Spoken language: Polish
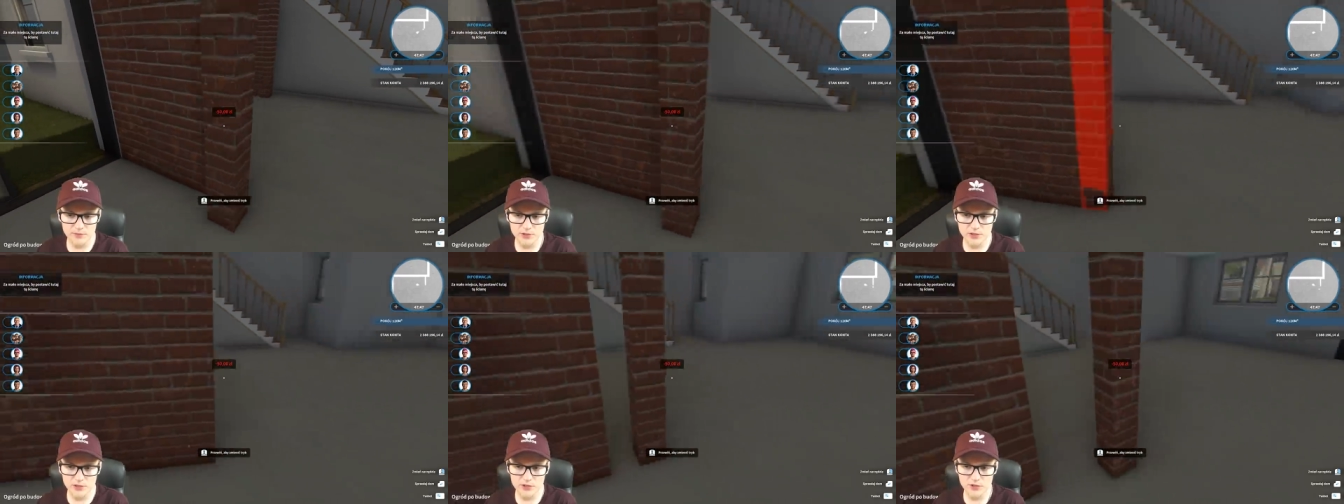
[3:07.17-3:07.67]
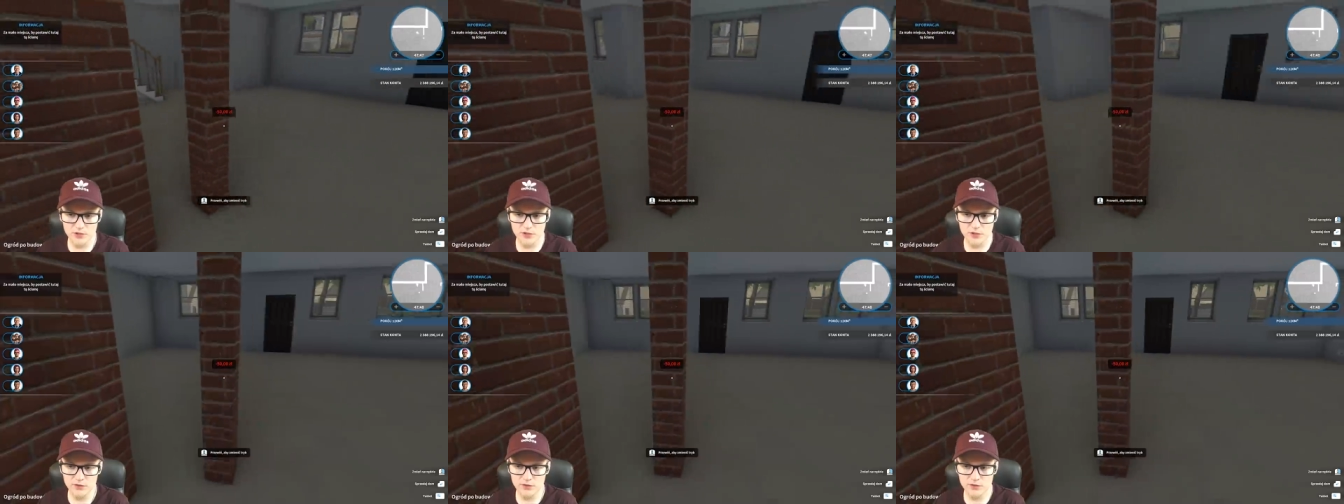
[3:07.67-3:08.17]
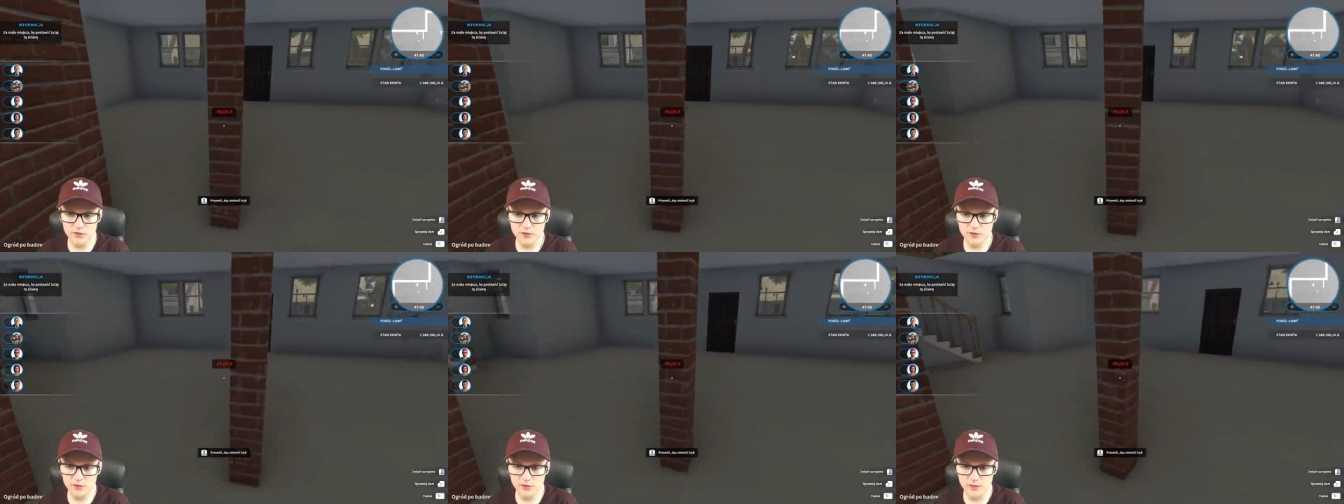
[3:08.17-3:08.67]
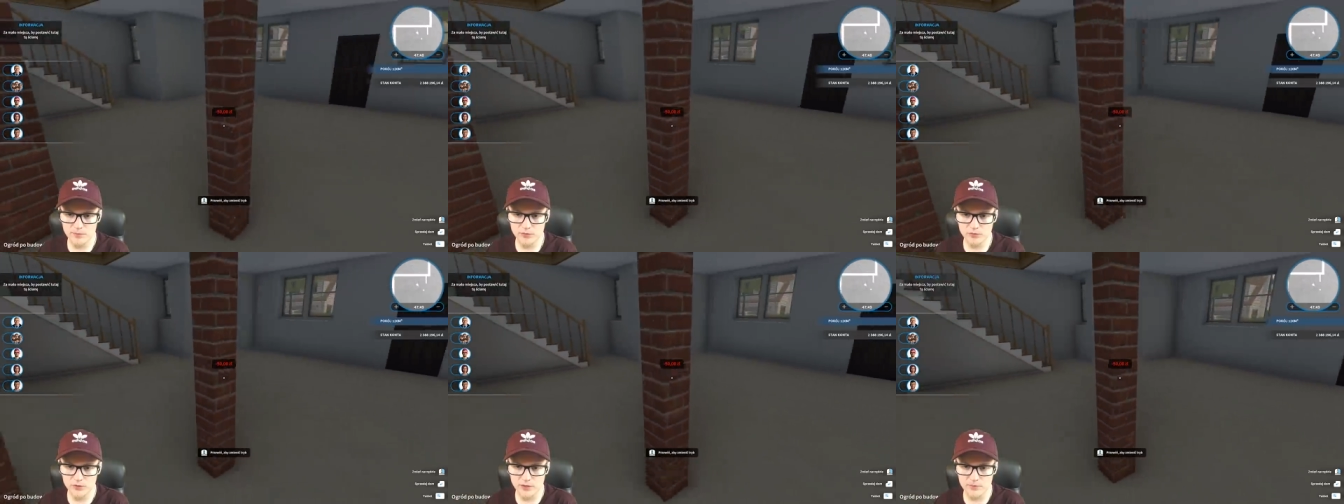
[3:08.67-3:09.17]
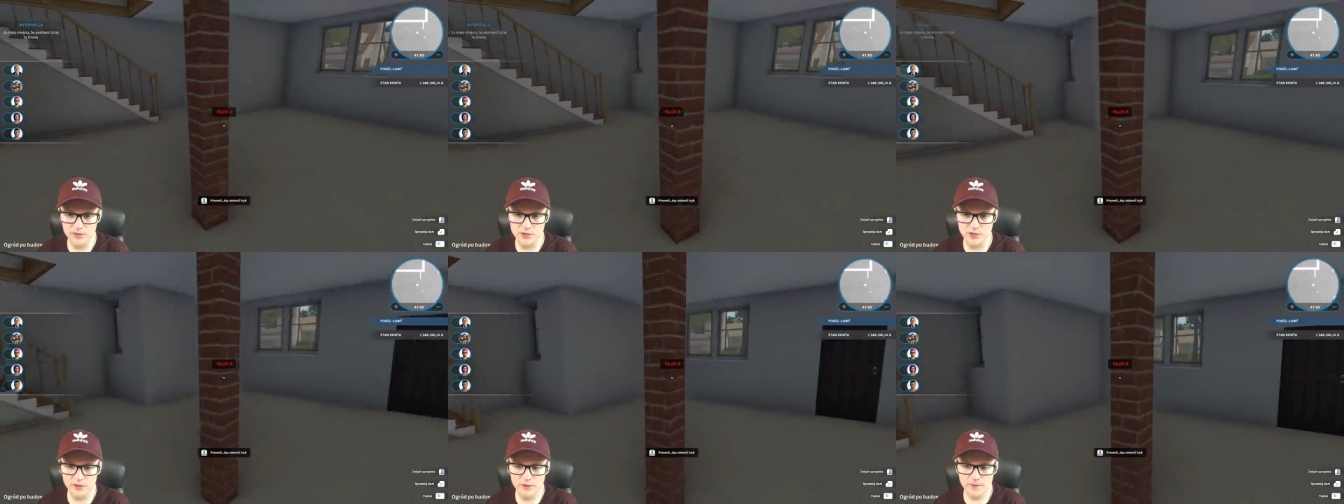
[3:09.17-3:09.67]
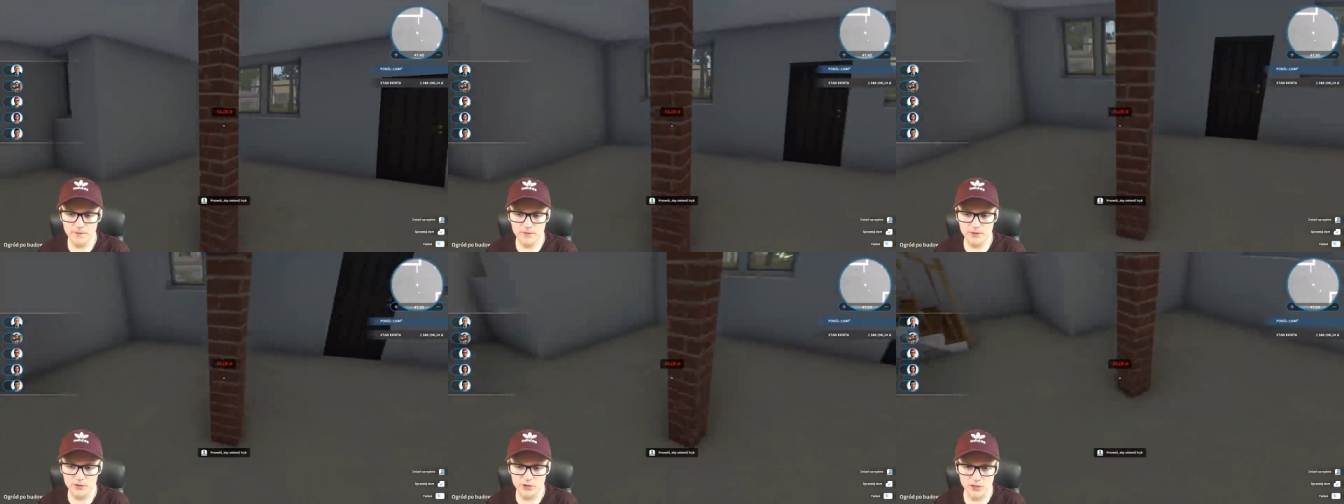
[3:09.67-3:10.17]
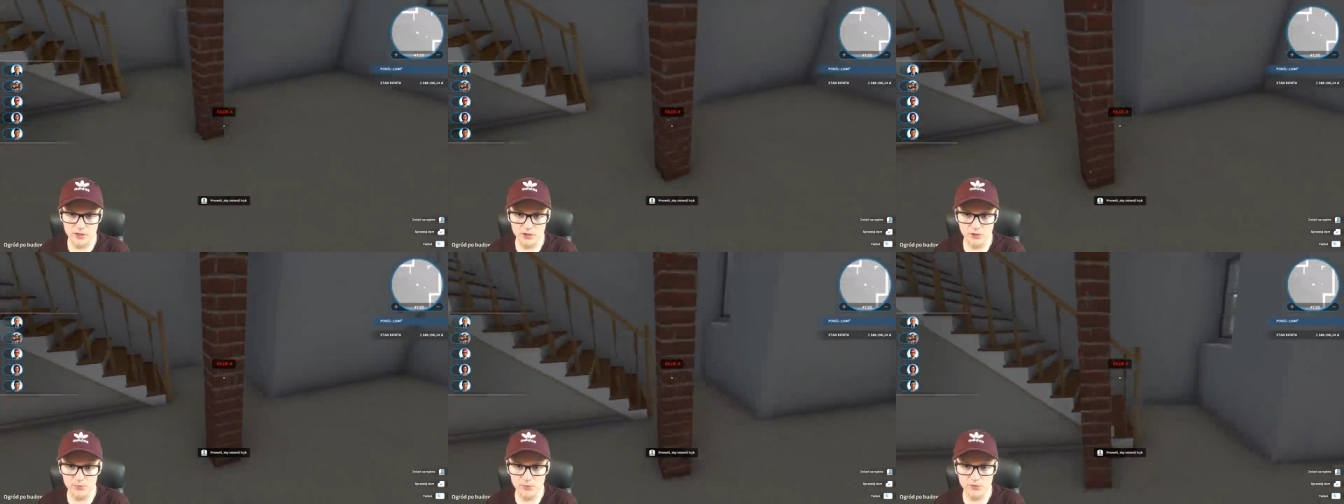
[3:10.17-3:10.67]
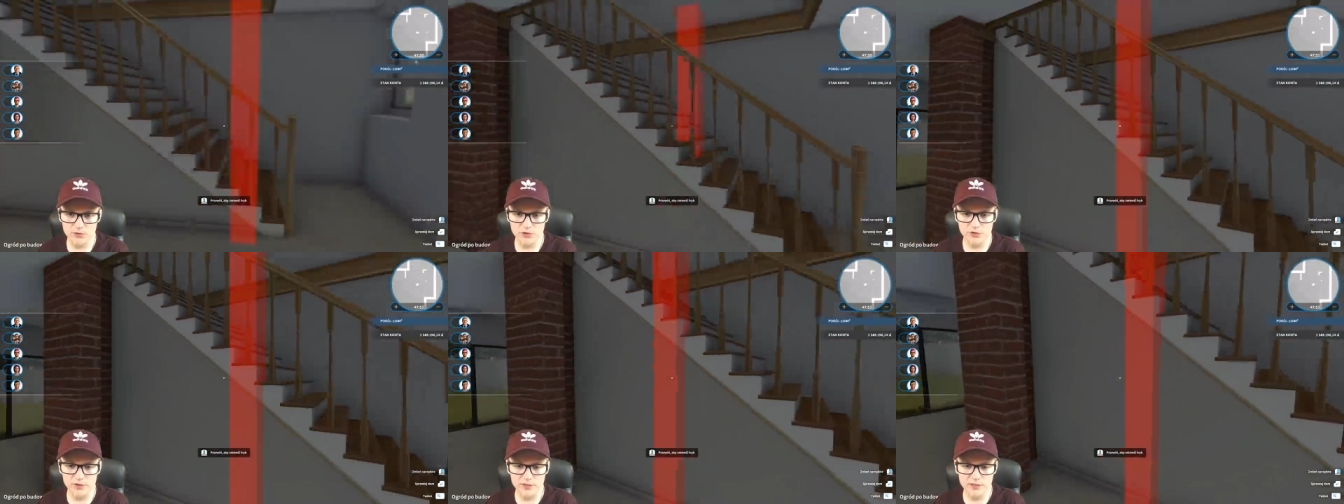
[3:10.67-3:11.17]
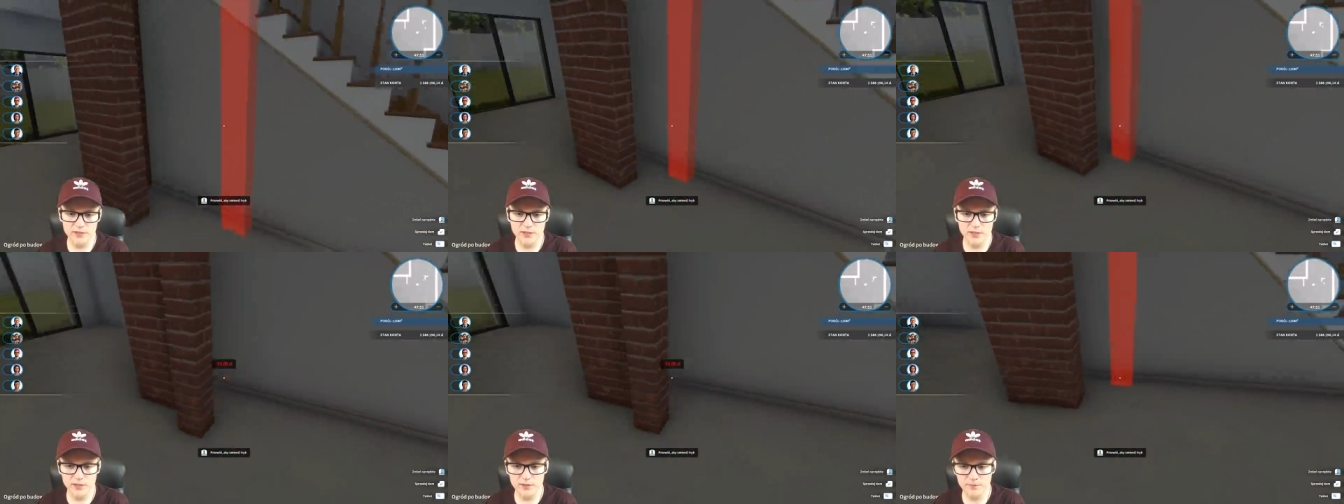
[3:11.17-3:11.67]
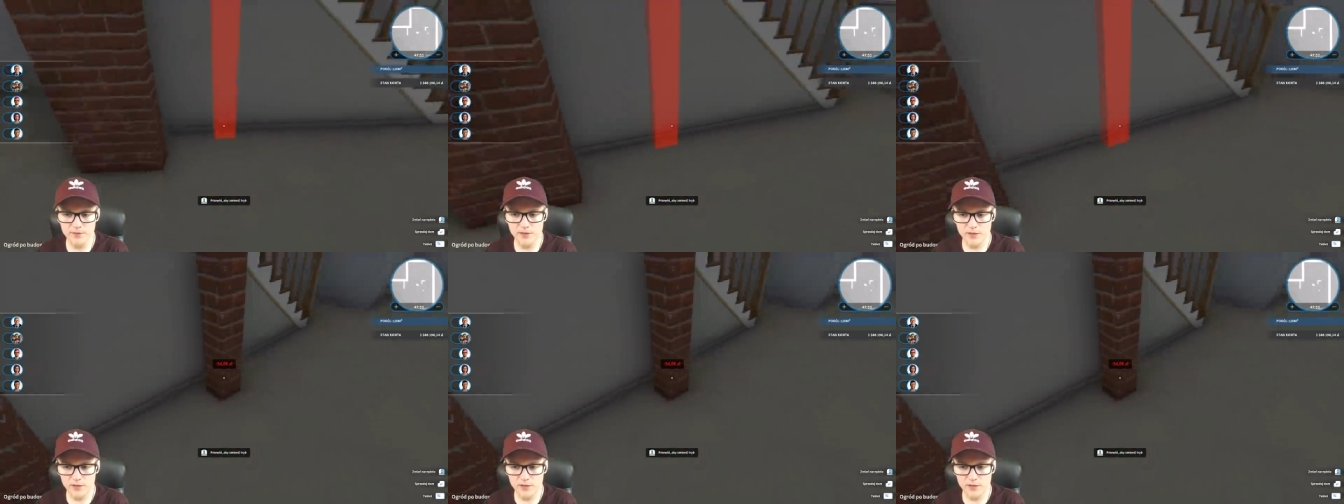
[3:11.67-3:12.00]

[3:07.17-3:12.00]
Myślę, że tyle, bo tutaj będzie coś takiego połączone z tym.